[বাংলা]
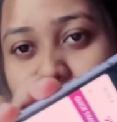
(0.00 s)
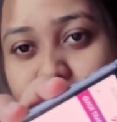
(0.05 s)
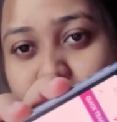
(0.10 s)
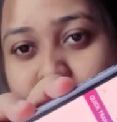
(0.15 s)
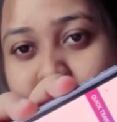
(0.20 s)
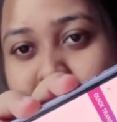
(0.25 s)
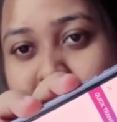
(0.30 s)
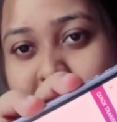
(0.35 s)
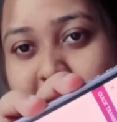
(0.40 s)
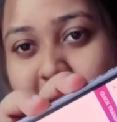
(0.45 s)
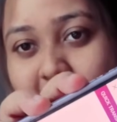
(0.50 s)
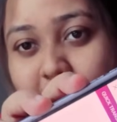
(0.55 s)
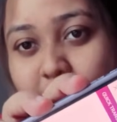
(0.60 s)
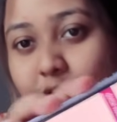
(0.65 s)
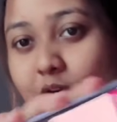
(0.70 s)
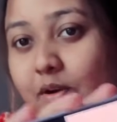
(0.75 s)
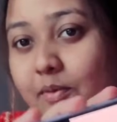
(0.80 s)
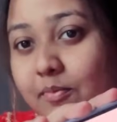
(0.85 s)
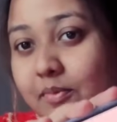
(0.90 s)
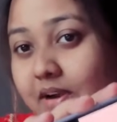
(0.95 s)
রুপিস
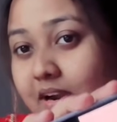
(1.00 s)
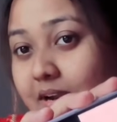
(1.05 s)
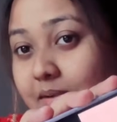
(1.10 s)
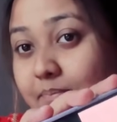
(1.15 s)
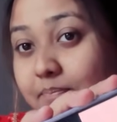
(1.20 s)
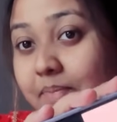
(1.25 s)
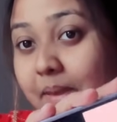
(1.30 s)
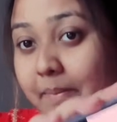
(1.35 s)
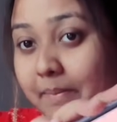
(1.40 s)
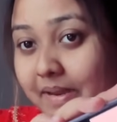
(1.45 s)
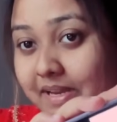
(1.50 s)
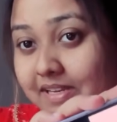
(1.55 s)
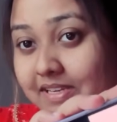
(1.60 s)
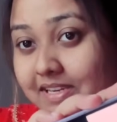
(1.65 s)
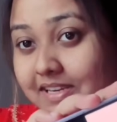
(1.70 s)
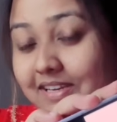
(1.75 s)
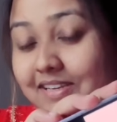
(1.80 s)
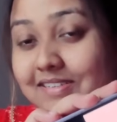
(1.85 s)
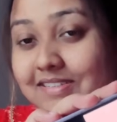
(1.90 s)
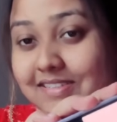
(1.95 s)
দেখো আমার
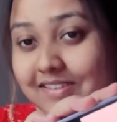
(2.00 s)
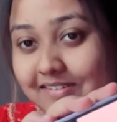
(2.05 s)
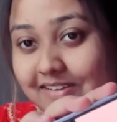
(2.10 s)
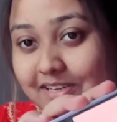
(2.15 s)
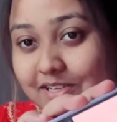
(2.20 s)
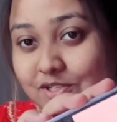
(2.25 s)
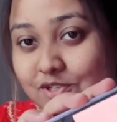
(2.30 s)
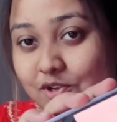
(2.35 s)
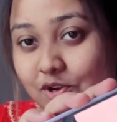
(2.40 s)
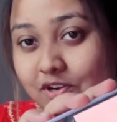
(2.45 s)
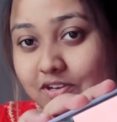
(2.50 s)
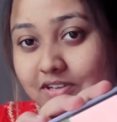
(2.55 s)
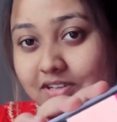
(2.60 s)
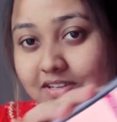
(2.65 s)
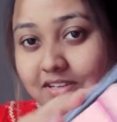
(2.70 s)
পেমেন্টের স্ক্রিনশট